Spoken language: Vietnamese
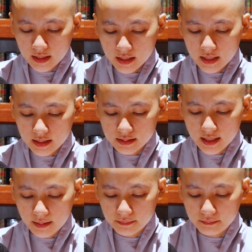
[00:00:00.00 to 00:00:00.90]
Đến
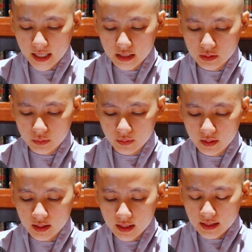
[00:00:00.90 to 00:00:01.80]
năm 7 tuổi
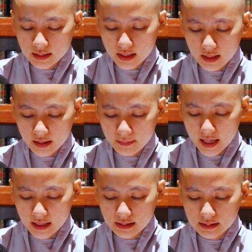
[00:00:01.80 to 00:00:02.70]
thì
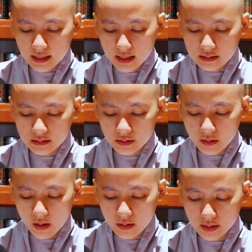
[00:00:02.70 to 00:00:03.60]
bà Đích Thân đưa
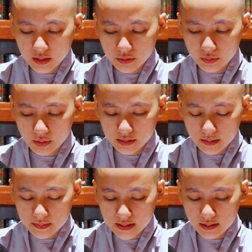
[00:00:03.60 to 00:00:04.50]
con đến chùa
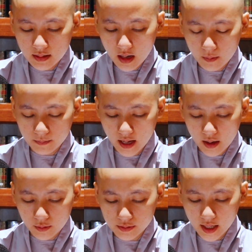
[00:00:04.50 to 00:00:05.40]
tầm sư học
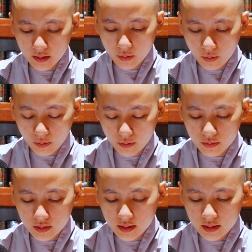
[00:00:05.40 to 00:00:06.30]
đạo giác ngộ.
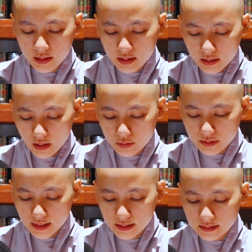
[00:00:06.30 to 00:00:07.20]
Đầu
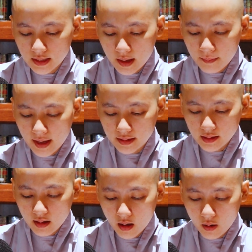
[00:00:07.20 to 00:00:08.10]
tiên, bà
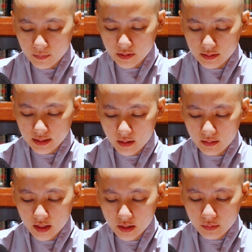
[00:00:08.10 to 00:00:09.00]
cho học những giáo
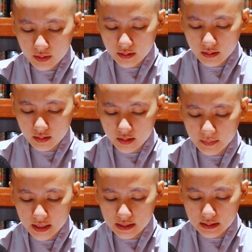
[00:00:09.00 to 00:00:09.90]
lý nguyên khởi
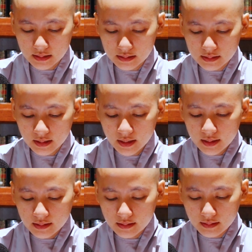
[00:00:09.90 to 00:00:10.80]
bình thường
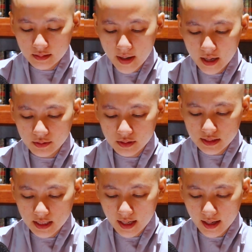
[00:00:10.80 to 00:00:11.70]
như bao đứa
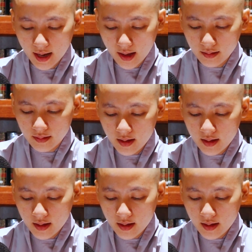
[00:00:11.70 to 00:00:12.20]
trẻ khác